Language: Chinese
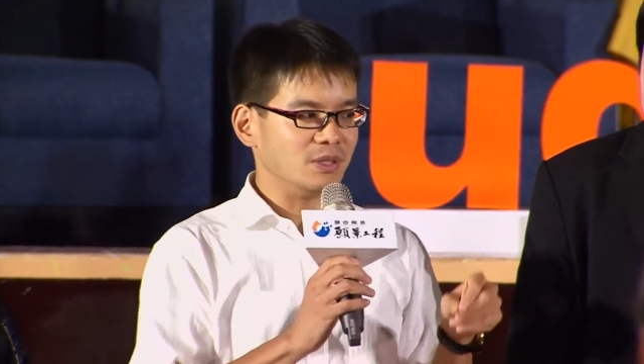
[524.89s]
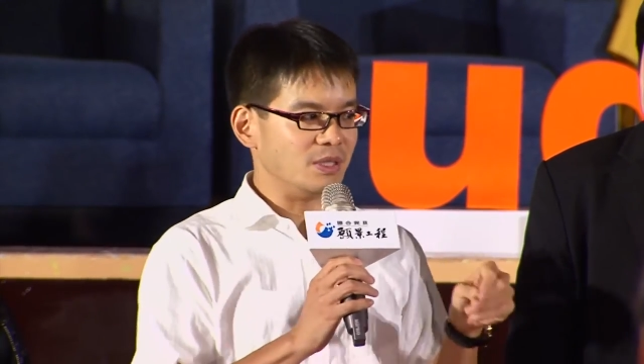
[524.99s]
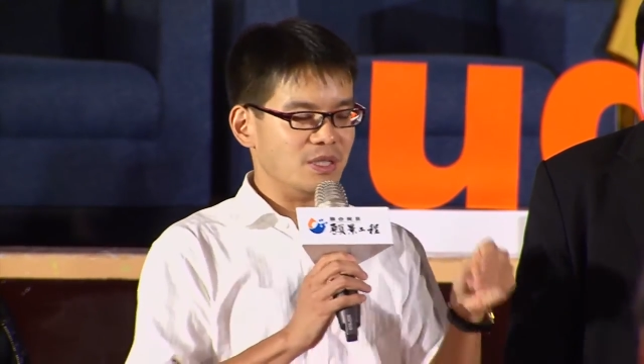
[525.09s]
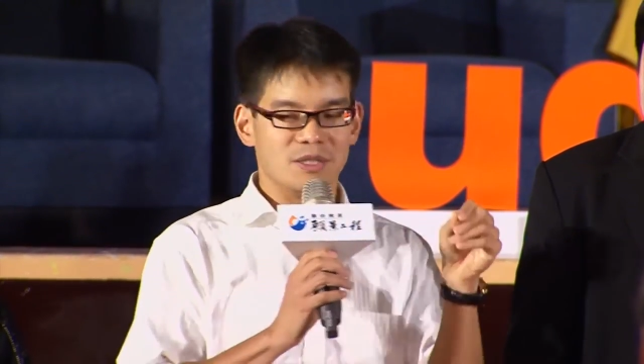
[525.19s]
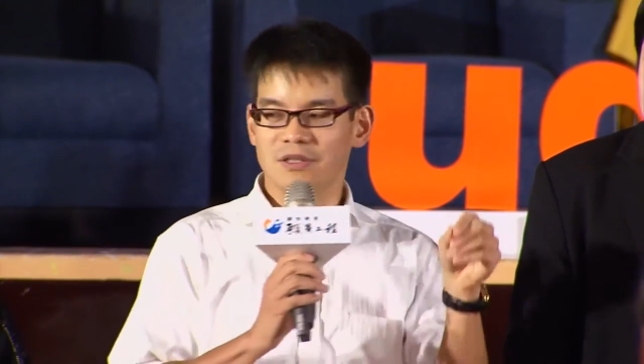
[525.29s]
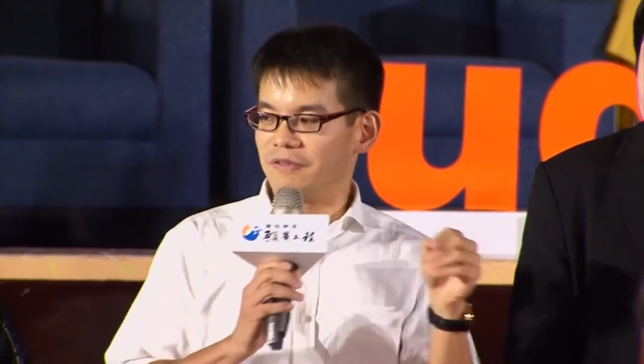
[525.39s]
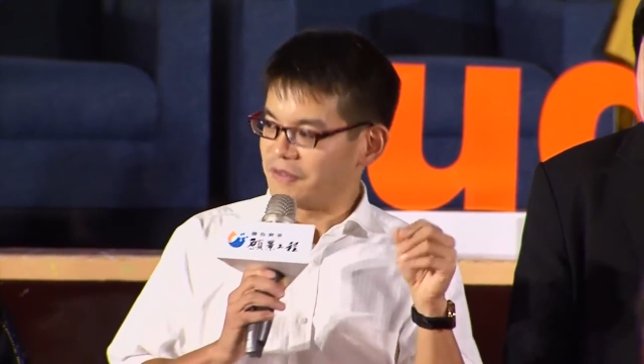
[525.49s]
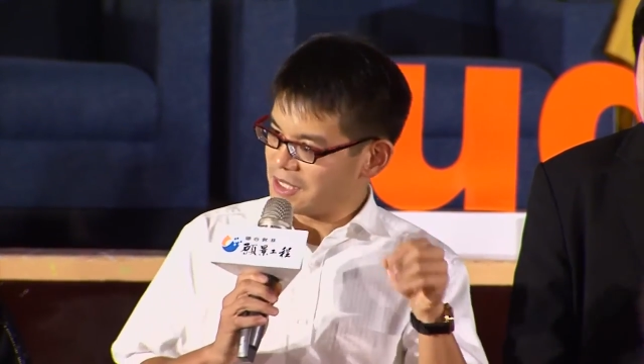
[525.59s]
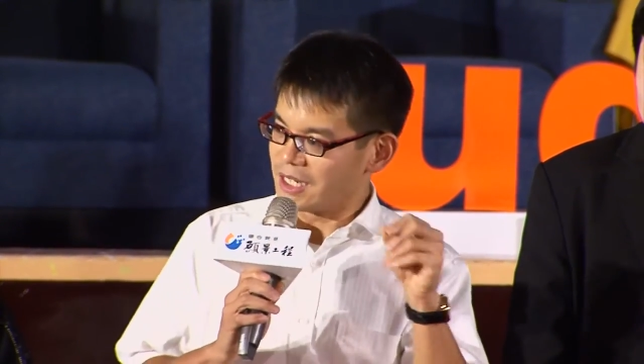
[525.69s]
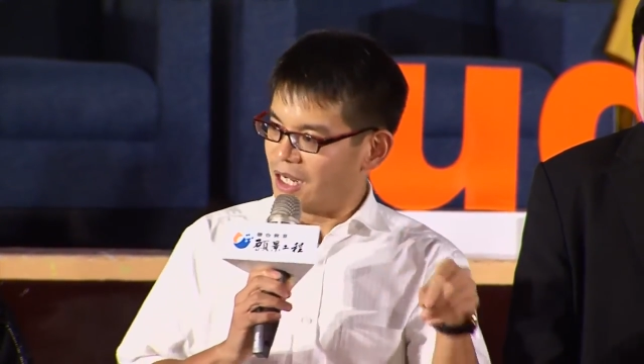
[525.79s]
你是
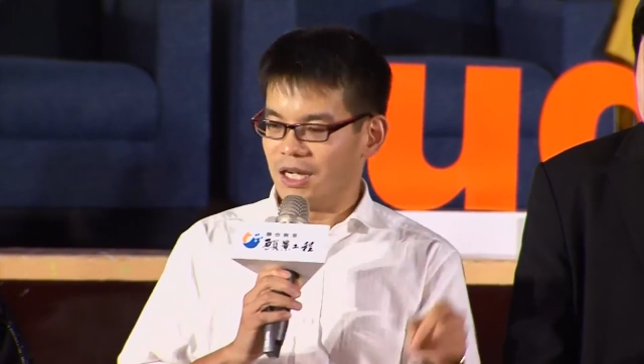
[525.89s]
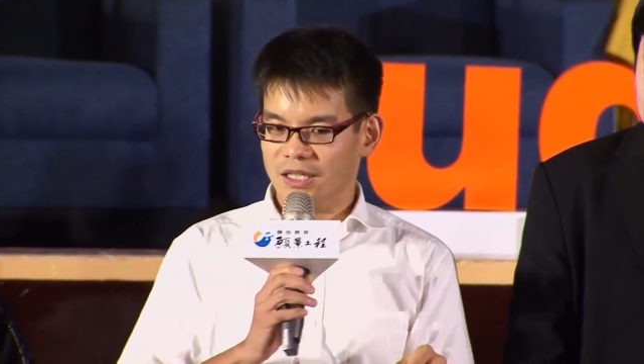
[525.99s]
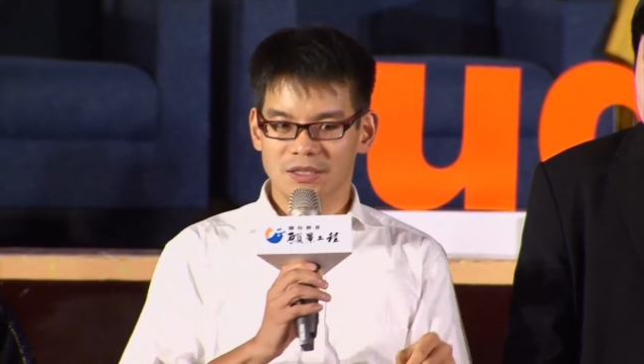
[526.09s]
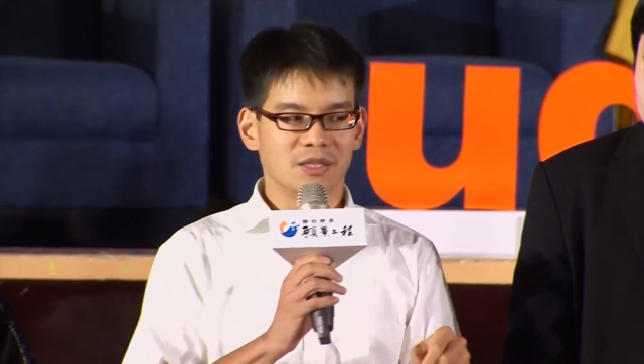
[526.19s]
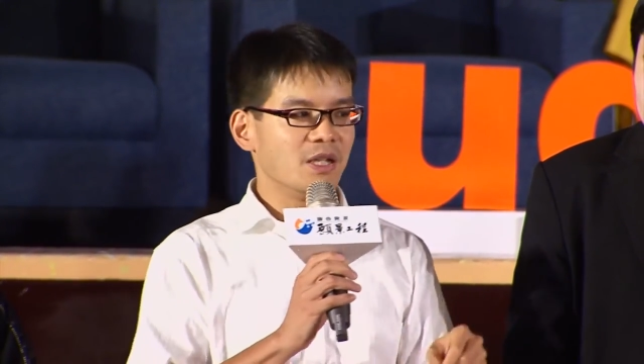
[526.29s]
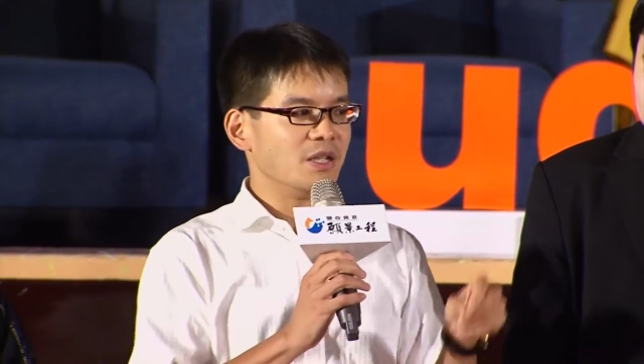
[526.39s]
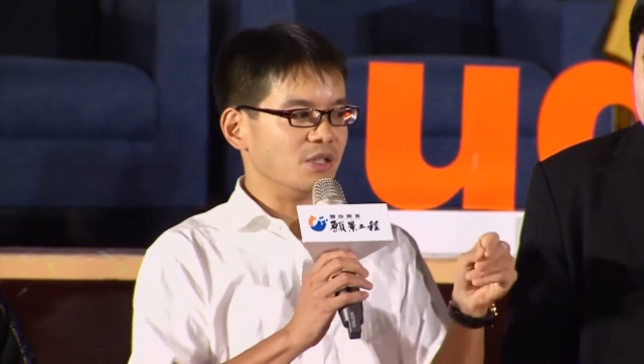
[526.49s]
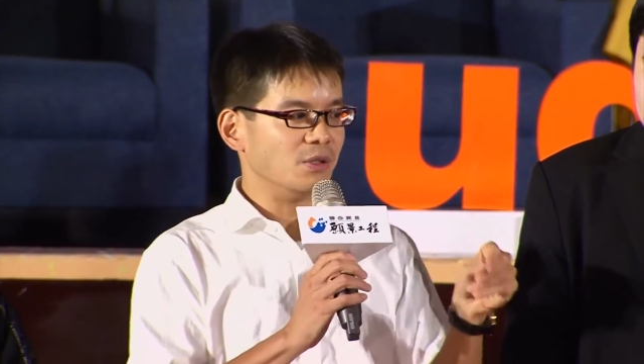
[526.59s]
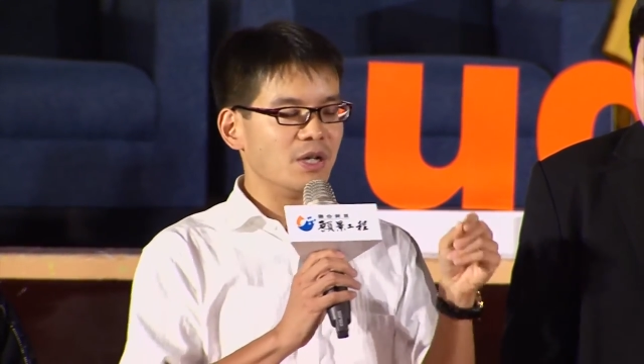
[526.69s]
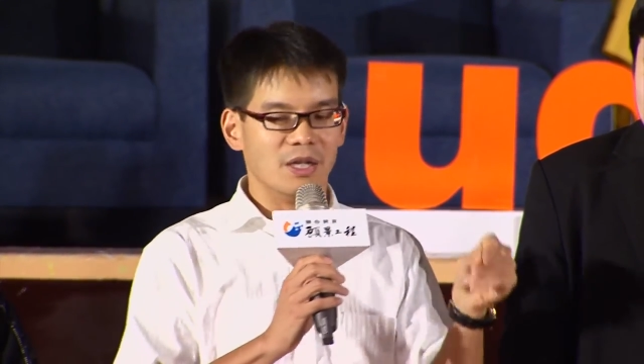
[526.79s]
非常横，
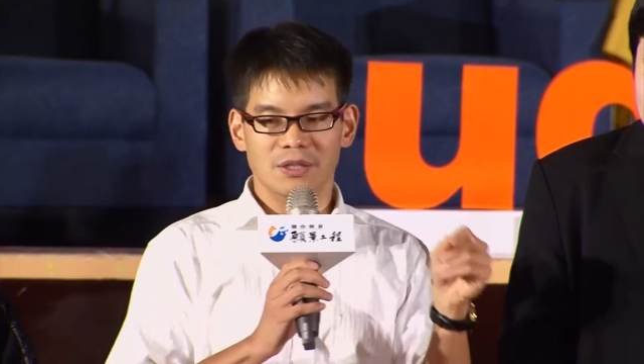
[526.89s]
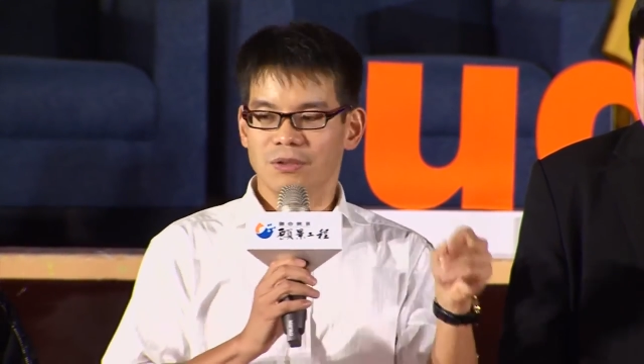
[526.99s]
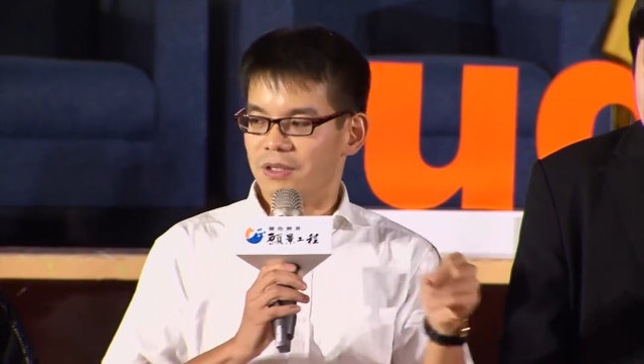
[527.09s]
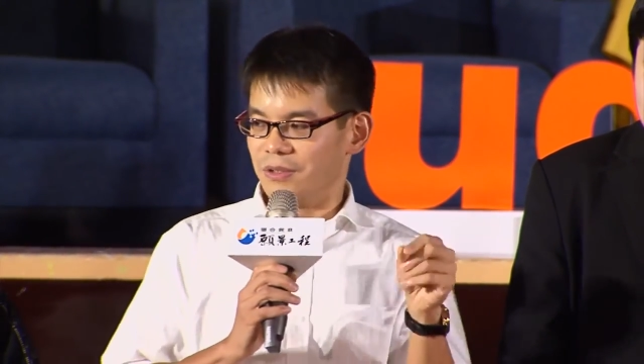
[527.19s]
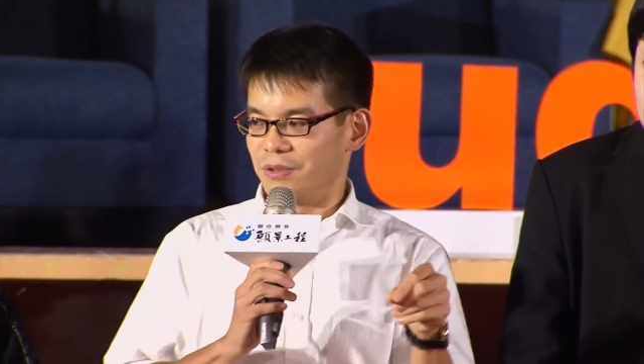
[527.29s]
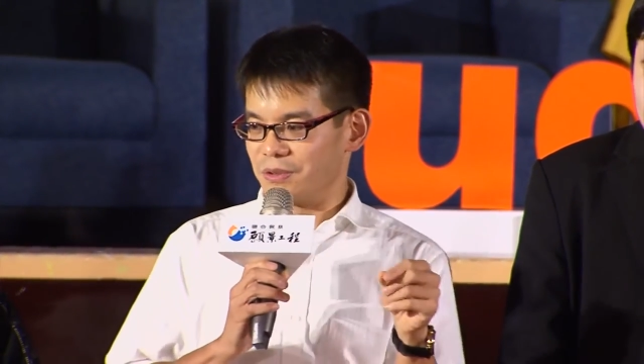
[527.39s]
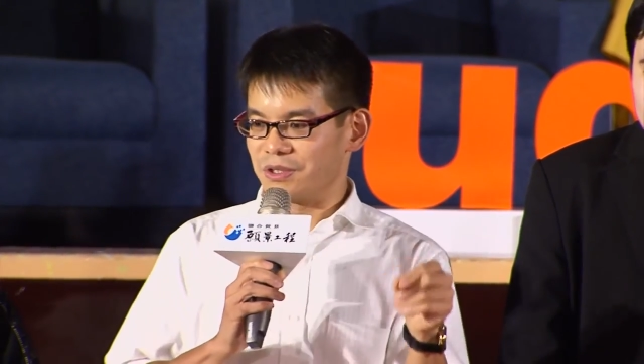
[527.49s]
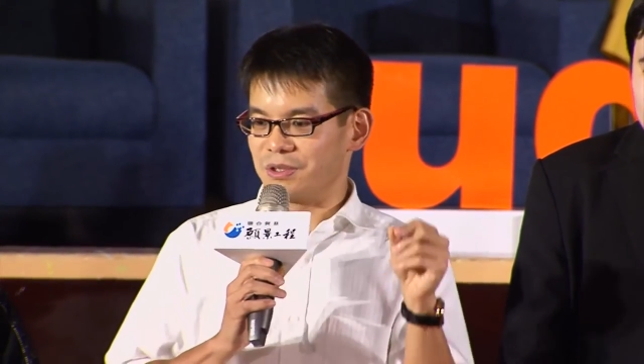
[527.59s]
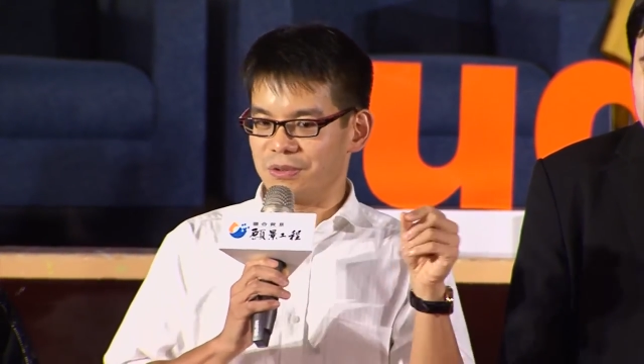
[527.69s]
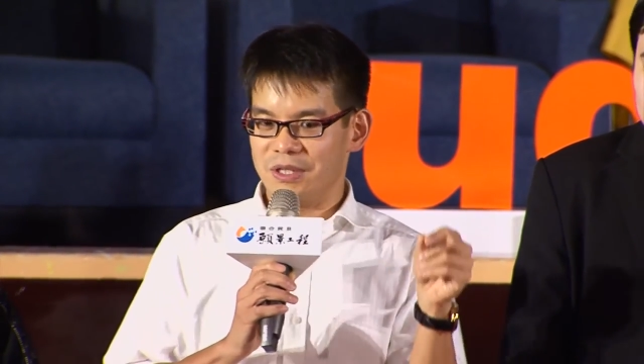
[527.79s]
有很多很多公
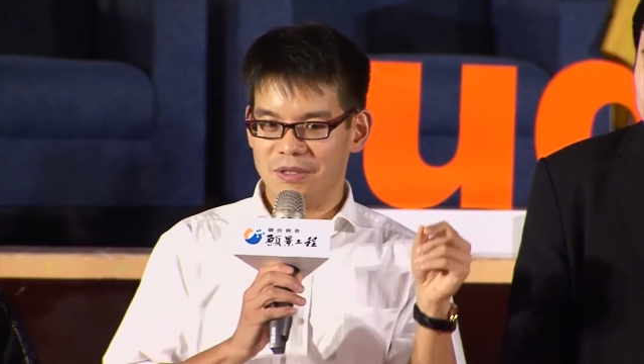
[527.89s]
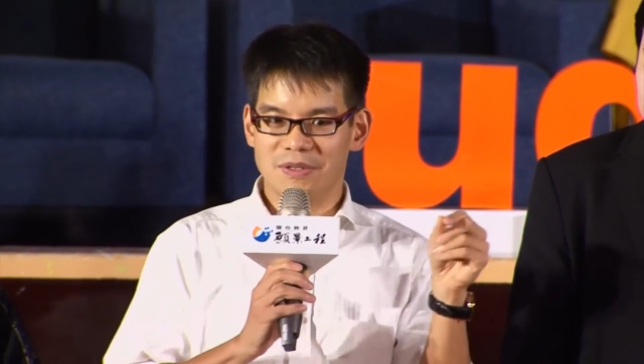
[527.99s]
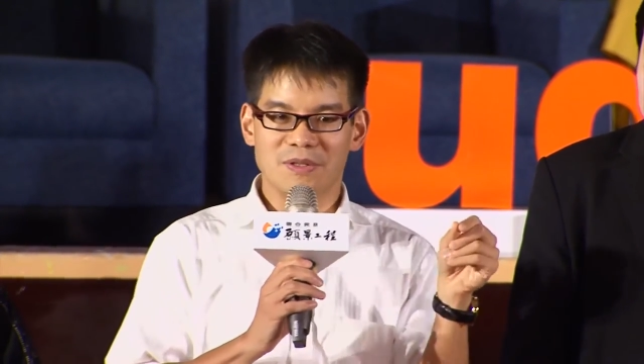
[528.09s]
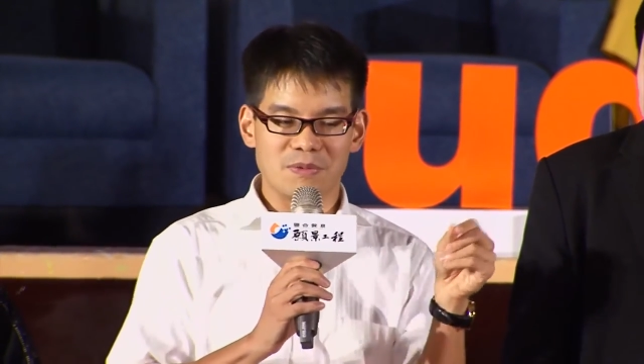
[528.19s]
司会